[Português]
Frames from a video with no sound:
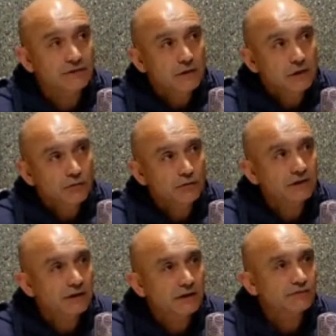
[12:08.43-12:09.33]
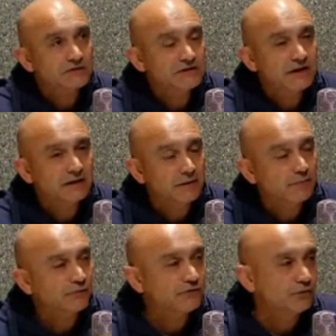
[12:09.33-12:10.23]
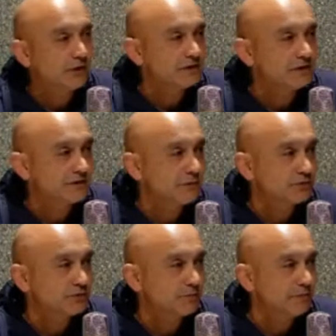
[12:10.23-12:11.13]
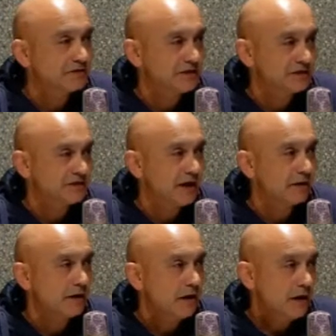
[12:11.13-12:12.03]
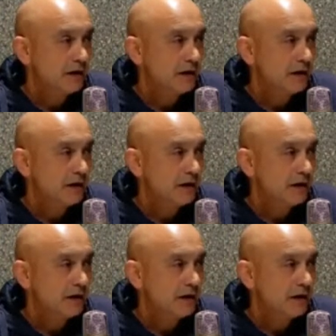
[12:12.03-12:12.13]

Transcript: mas o que tentámos fazer é ter profissionais a 100%, pelo menos nessa área,